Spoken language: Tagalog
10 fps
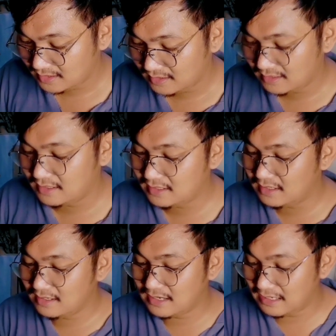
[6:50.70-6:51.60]

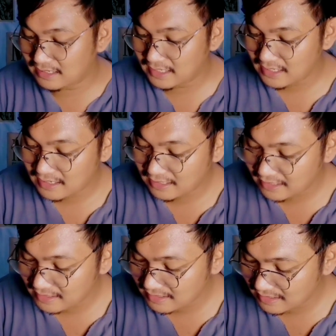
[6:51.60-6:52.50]
Ah, ang galing, ang
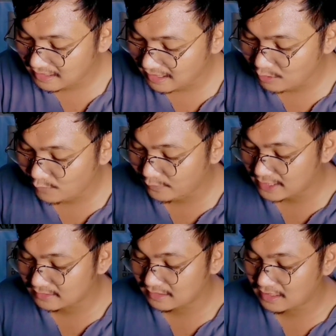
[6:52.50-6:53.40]
galing, ang galing. Akala ko
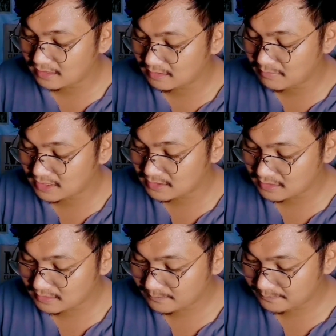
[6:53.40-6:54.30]
flat. Tingnan natin, balik
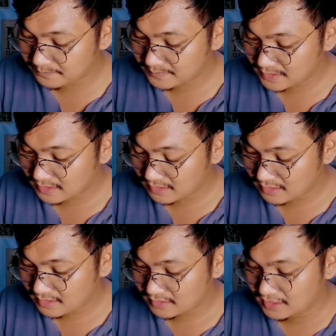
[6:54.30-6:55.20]
natin.
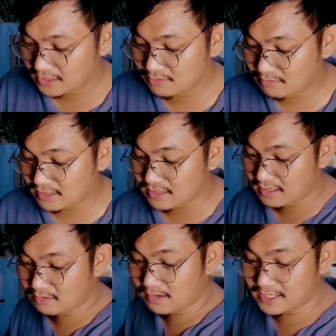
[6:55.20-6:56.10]
Tingnan yung
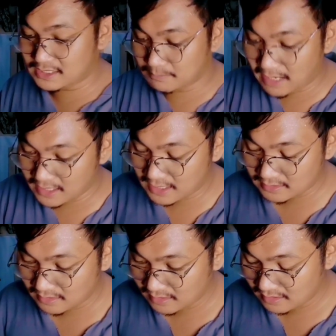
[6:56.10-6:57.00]
kanyang ano guys, banat.